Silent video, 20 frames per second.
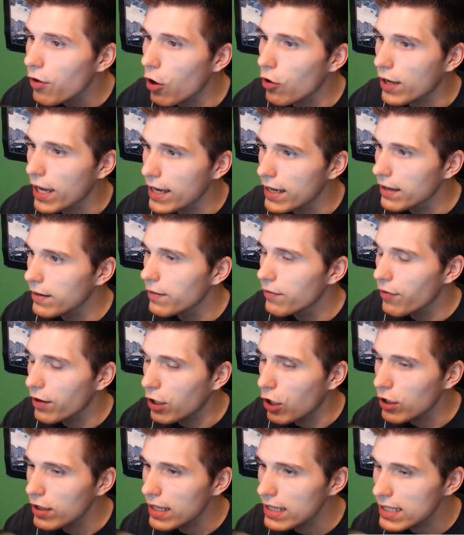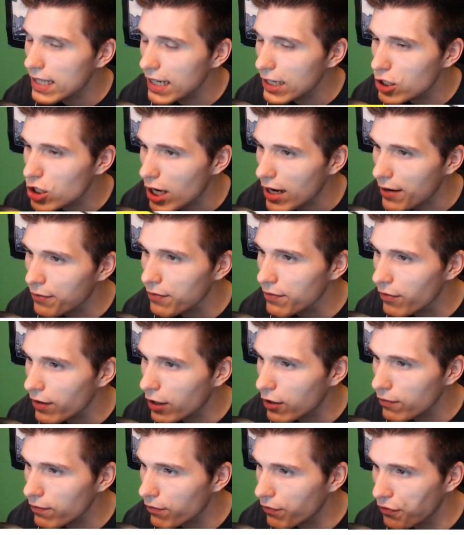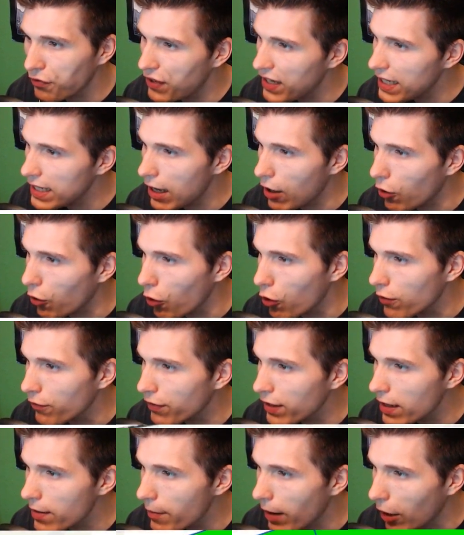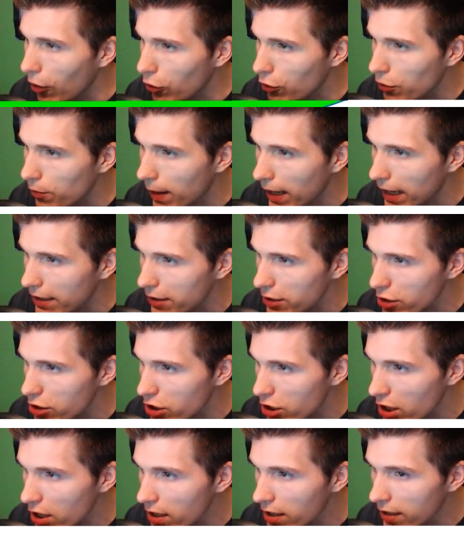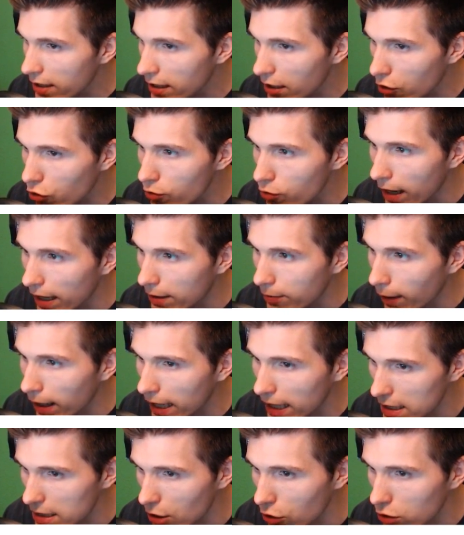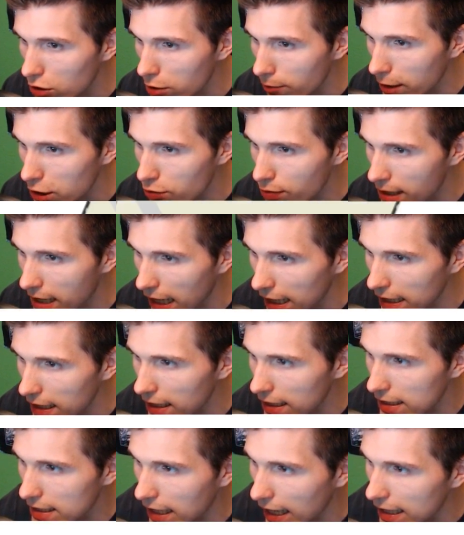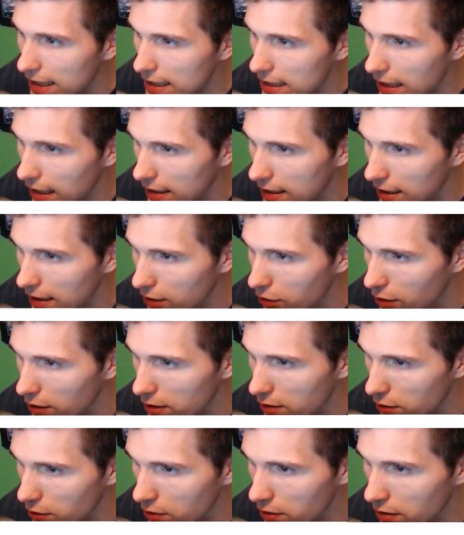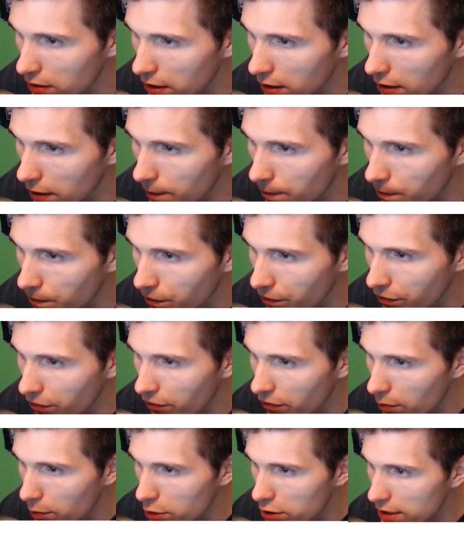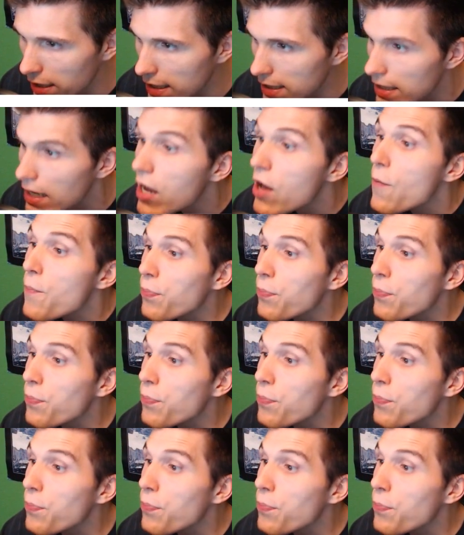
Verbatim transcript: Okay, wir können das Ding schaffen. Wir fliegen auch irgendwie immer automatisch hier rüber. Ich mache jetzt auch zum Beispiel keine Links-Rechts-Taktik oder so. Wir müssen jetzt...